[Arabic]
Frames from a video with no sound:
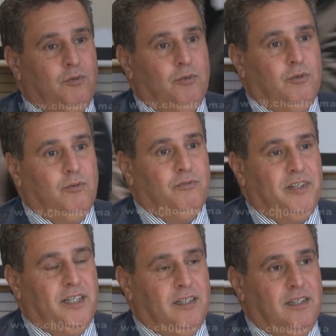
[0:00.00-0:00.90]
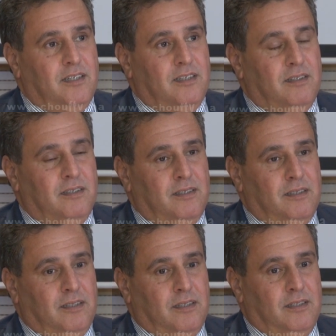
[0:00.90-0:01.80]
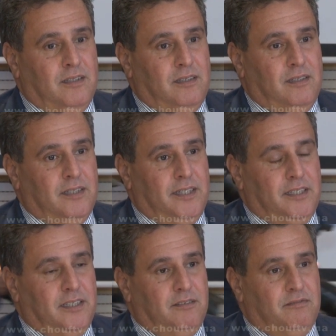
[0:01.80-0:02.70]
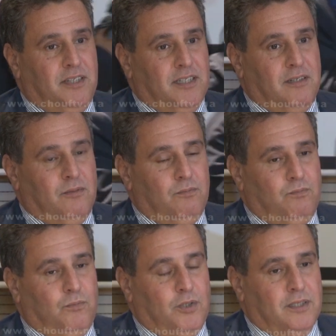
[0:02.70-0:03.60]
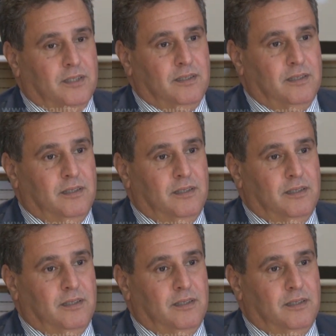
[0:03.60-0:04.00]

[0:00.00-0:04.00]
القرويه اللي آه، بلا شك ان